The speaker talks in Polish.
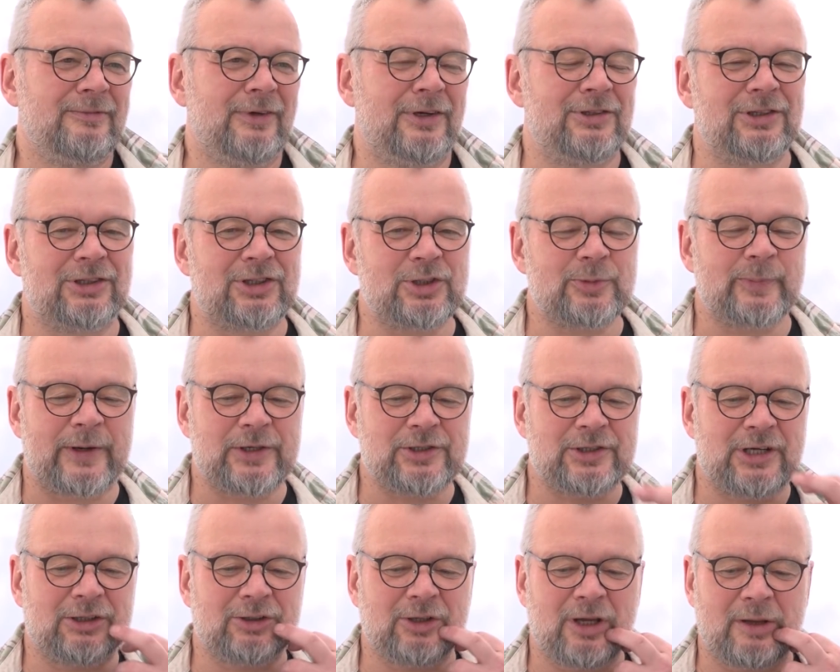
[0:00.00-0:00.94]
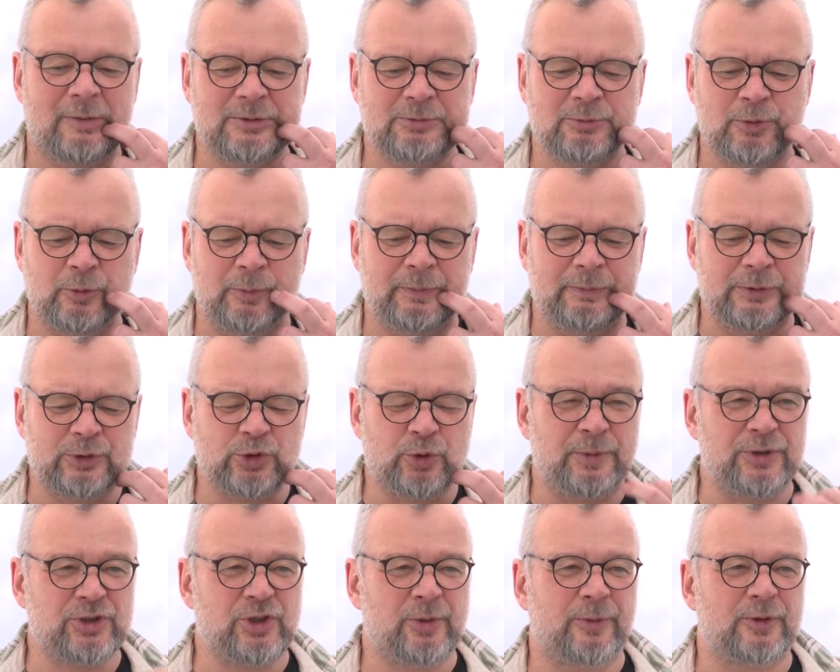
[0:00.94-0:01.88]
fajnie. Też patrzę na to, jak biskup,
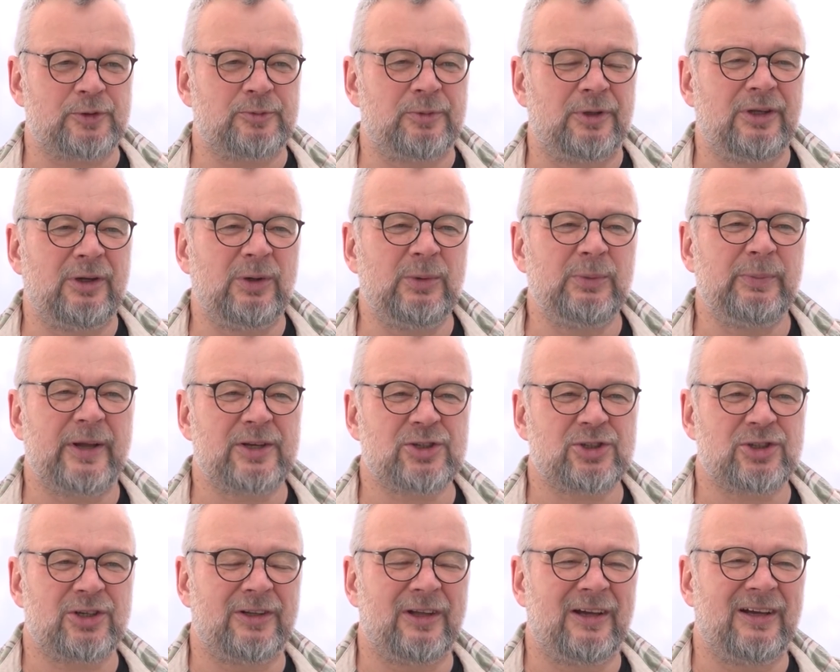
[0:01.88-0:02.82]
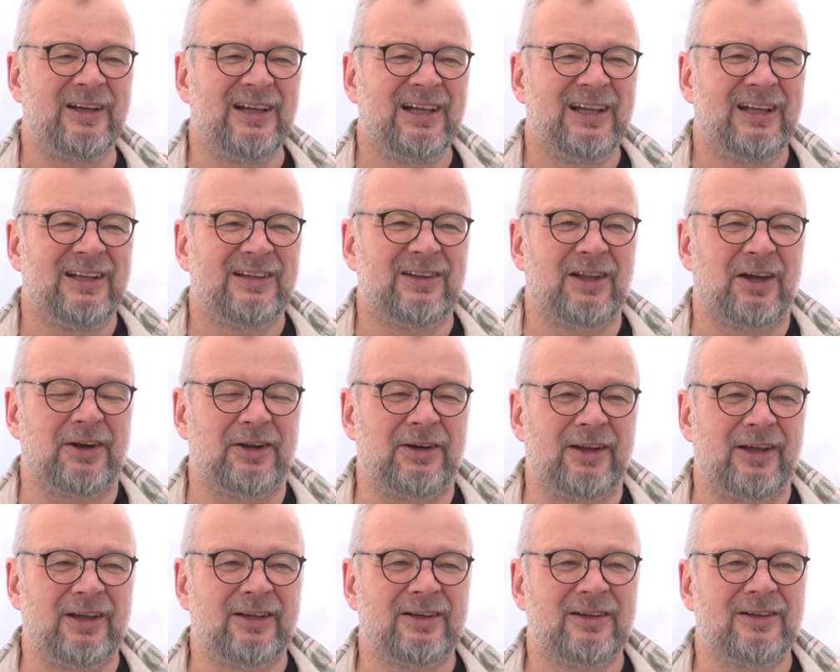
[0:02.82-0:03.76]
biskupiec się pozmieniał, patrzę na, na
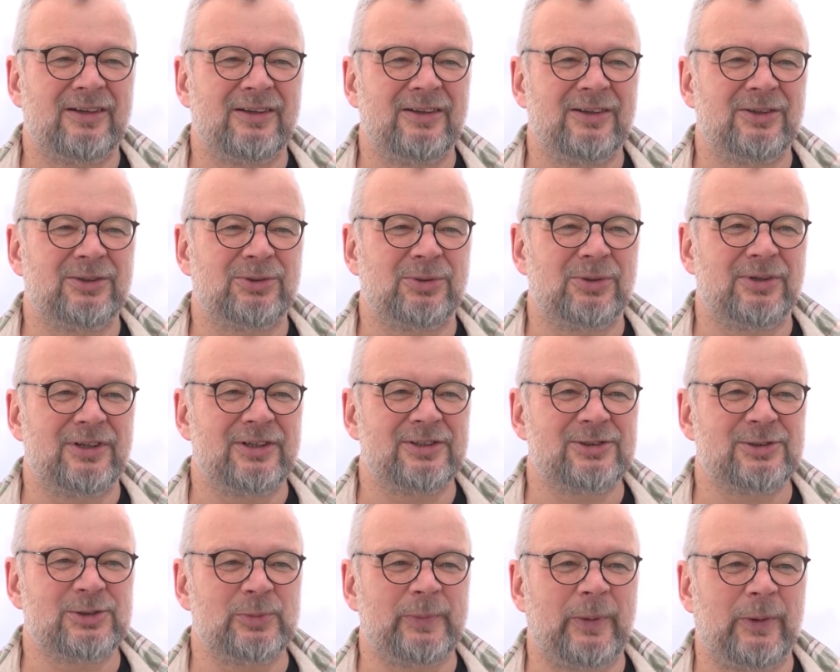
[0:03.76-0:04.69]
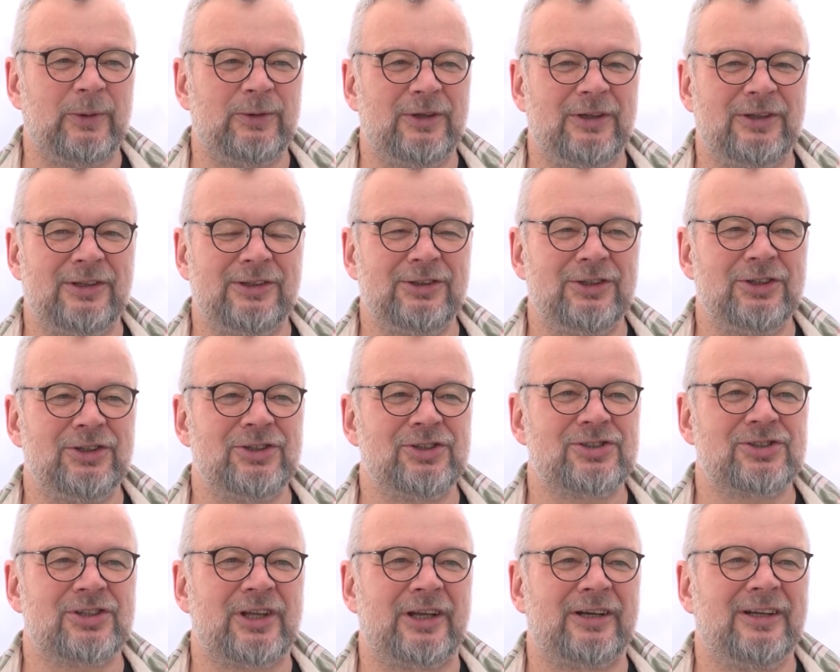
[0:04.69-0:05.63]
rynek, y, który jest zupełnie inny
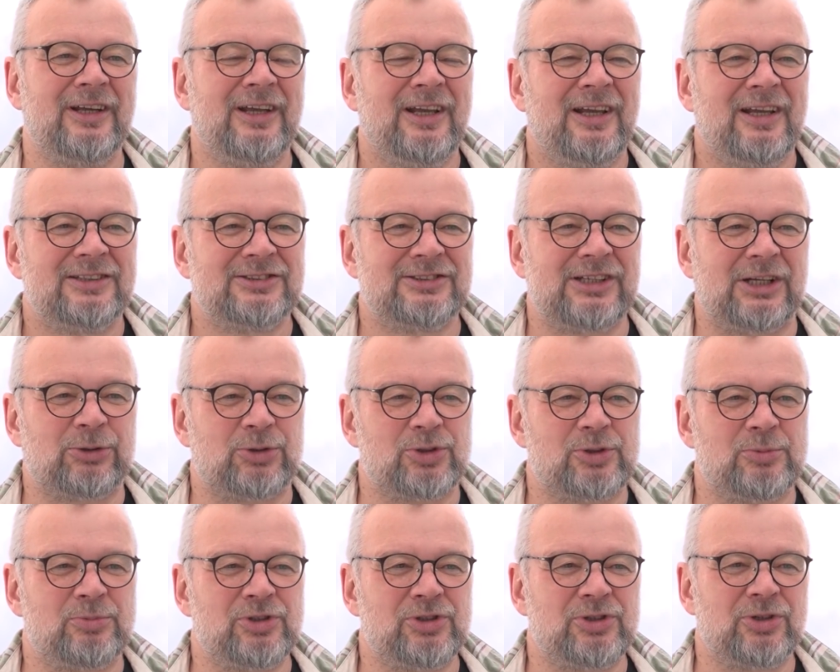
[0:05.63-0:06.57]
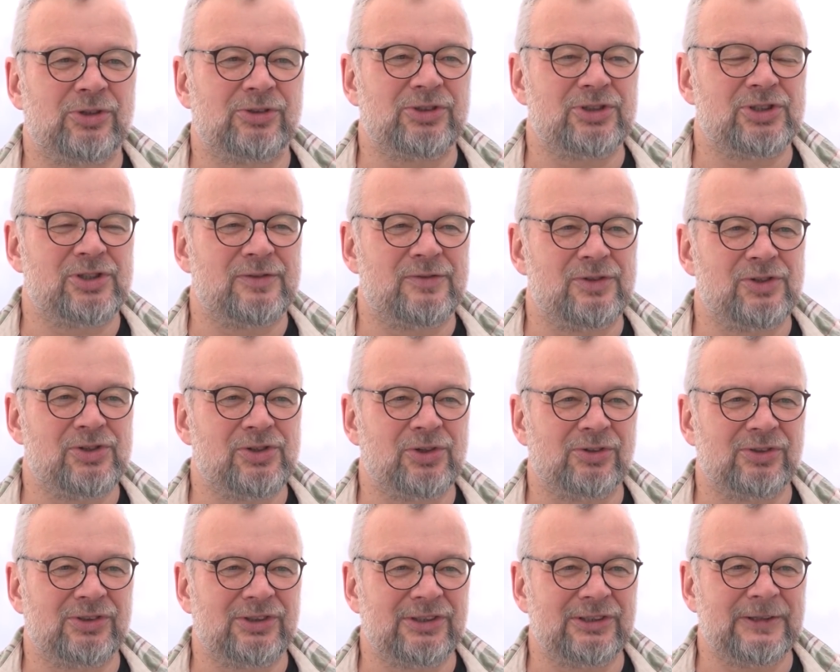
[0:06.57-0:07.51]
niż ten z lat 80.,
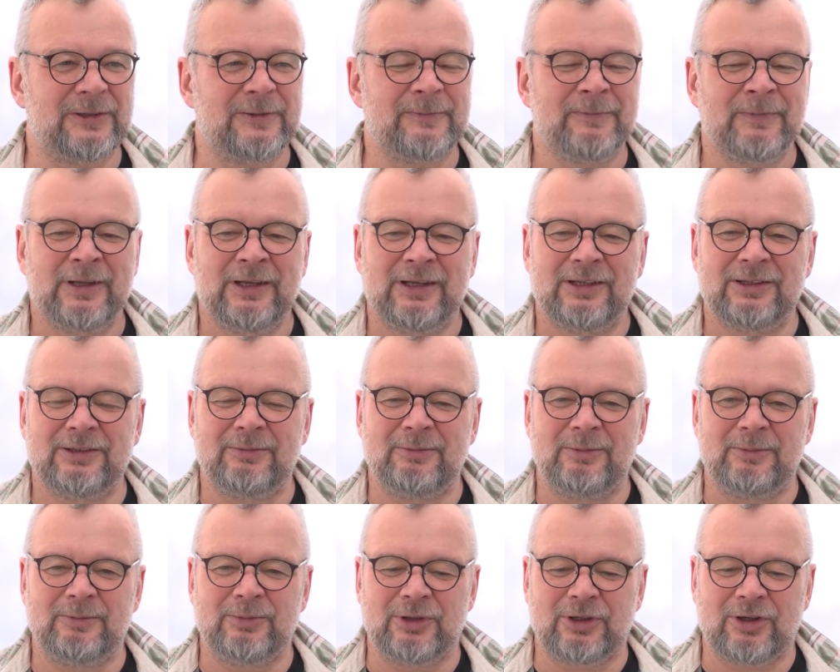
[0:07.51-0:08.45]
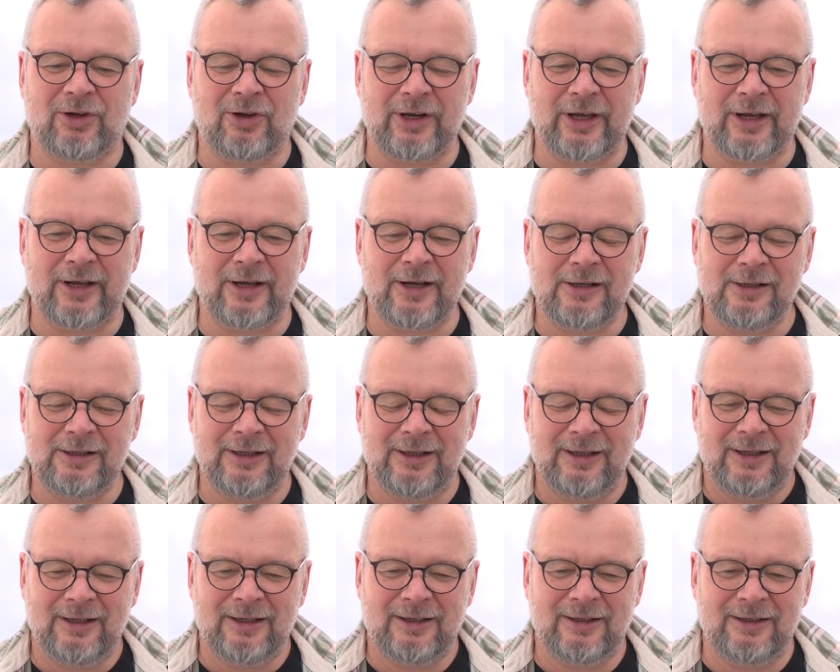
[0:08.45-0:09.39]
90. Y, mój kolega
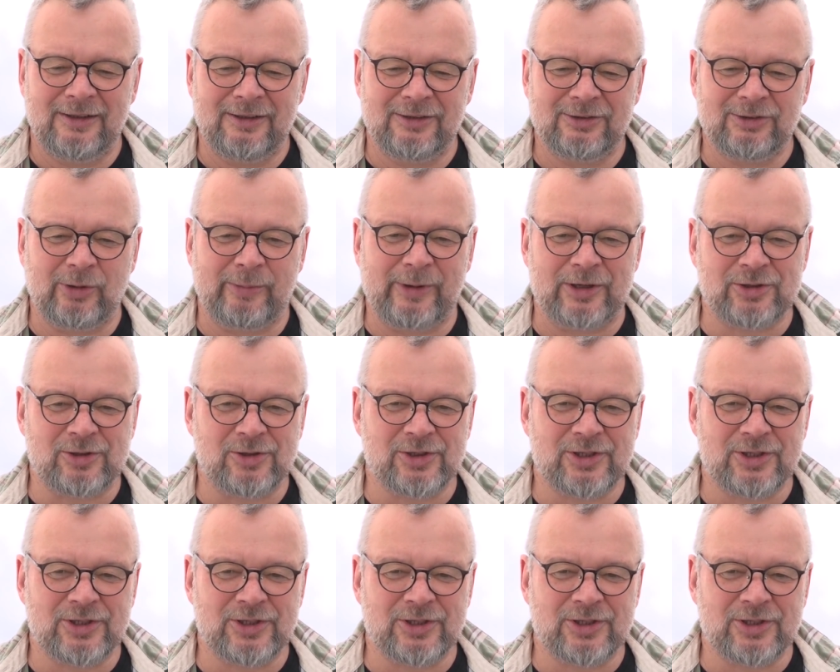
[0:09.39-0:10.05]
y, Tomasz